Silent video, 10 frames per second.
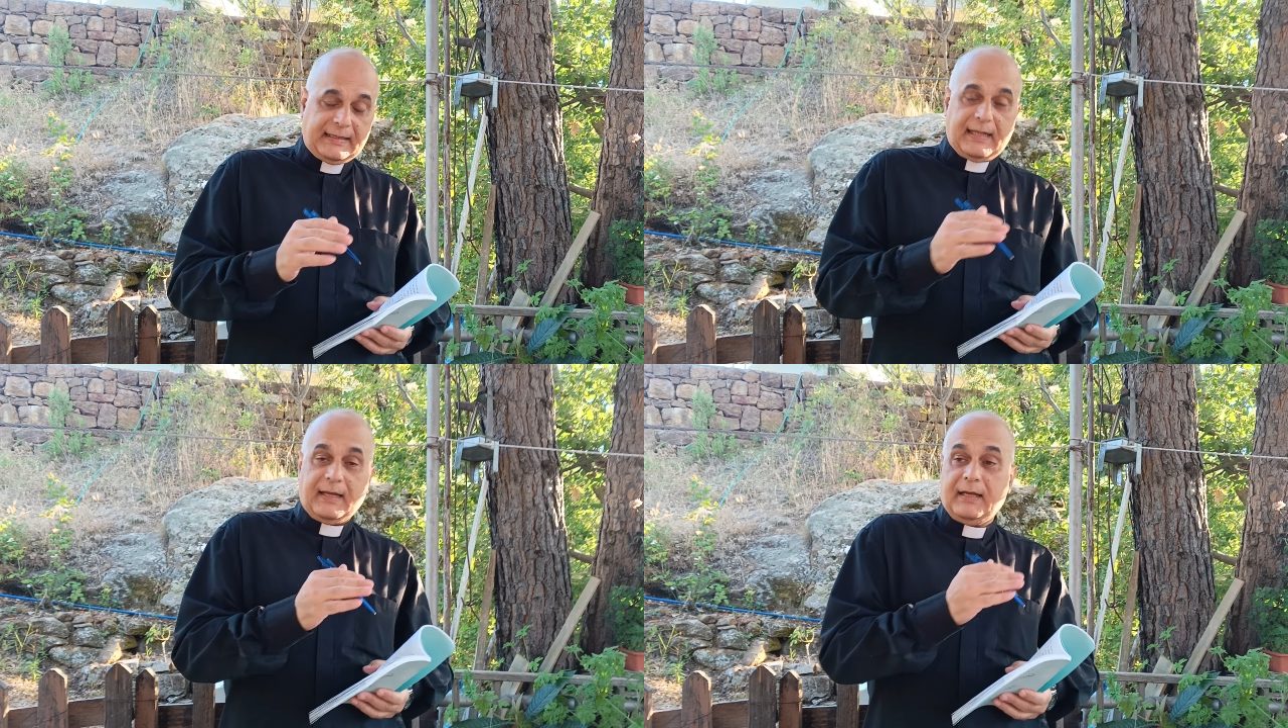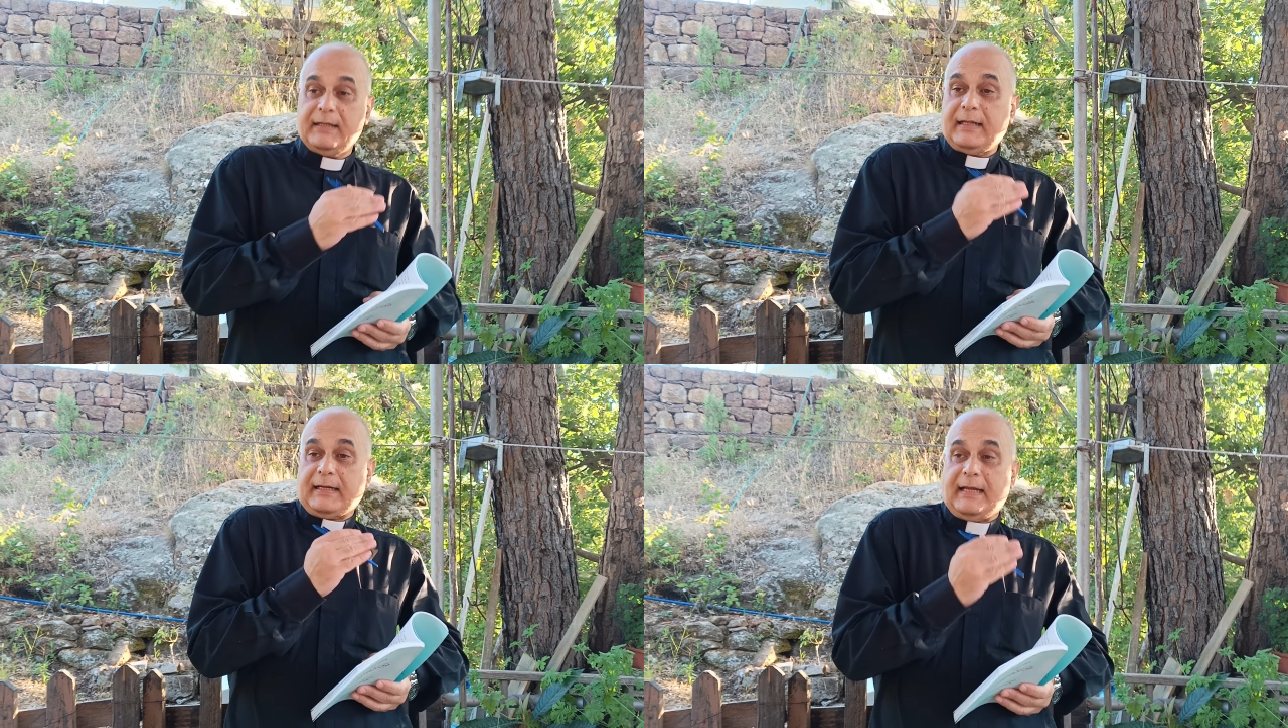لها
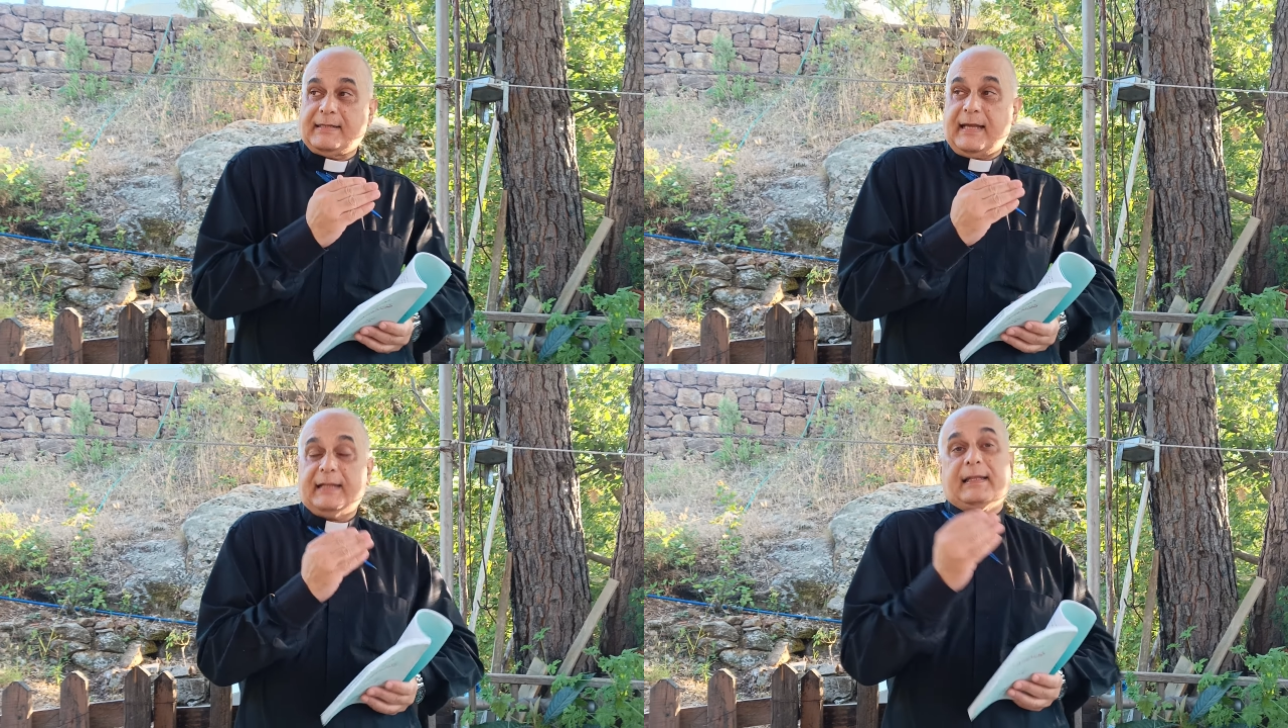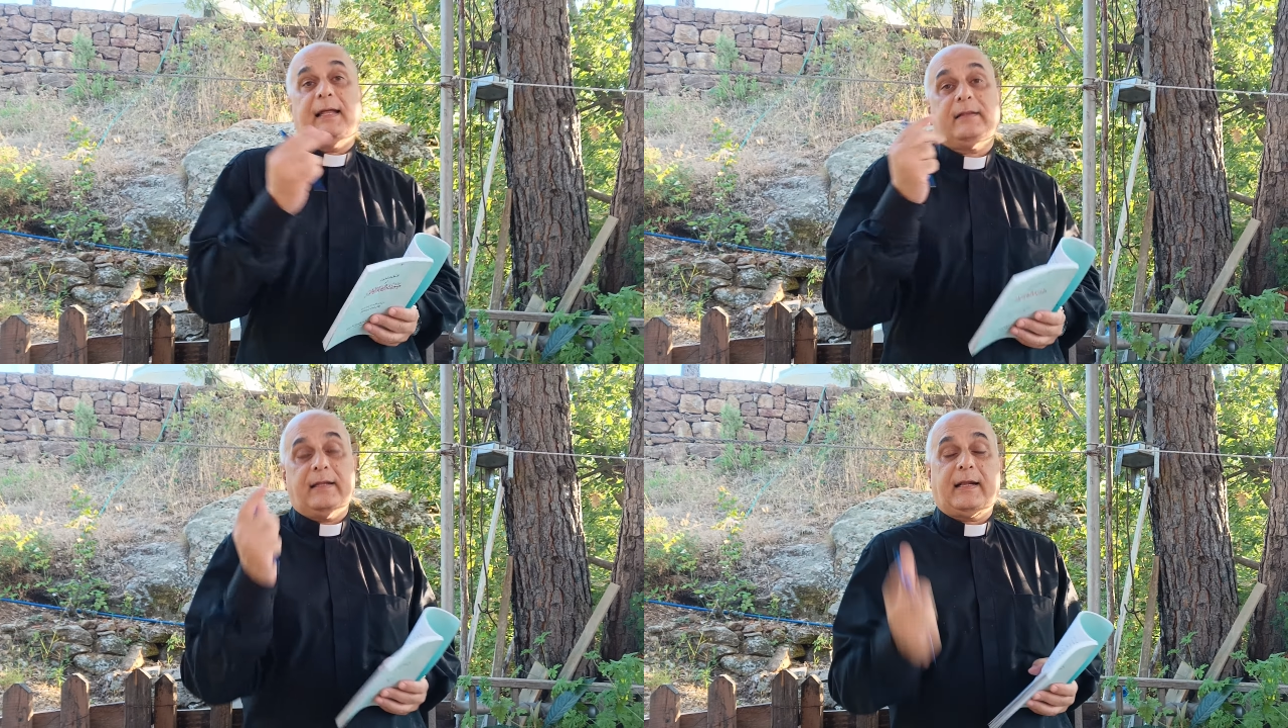للرئيسة قالت لها
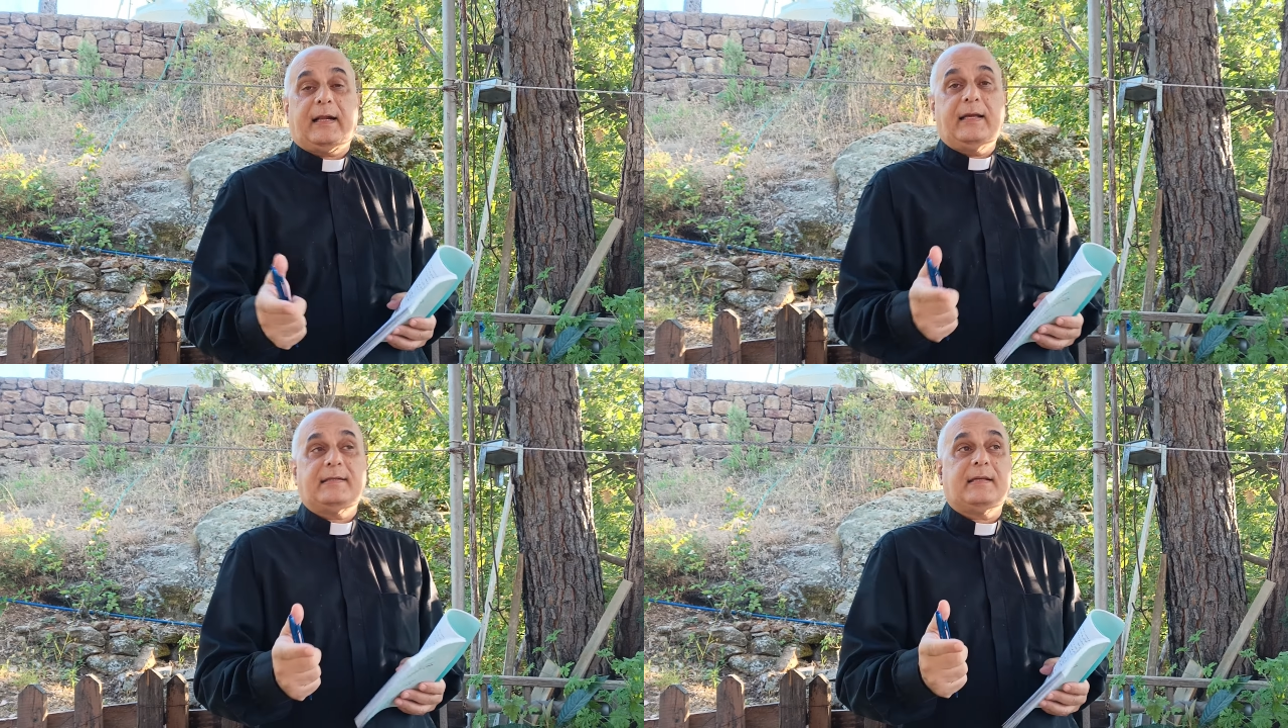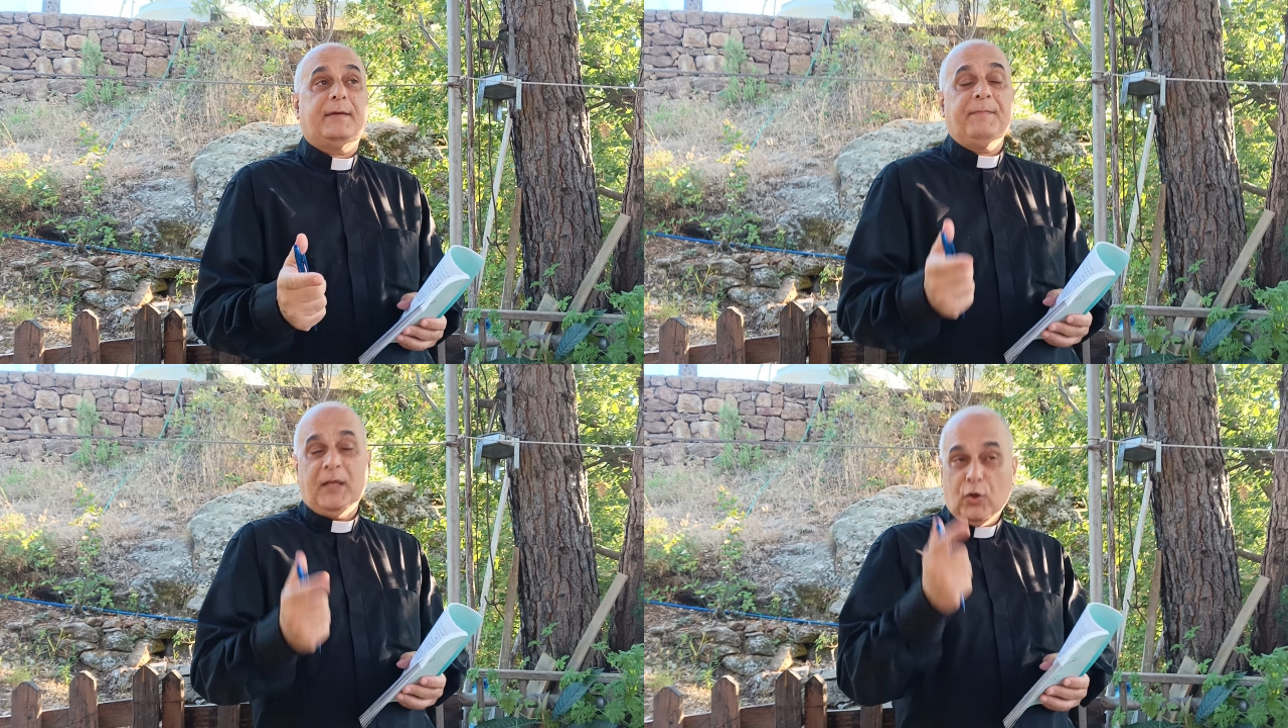قلتي للرئيسة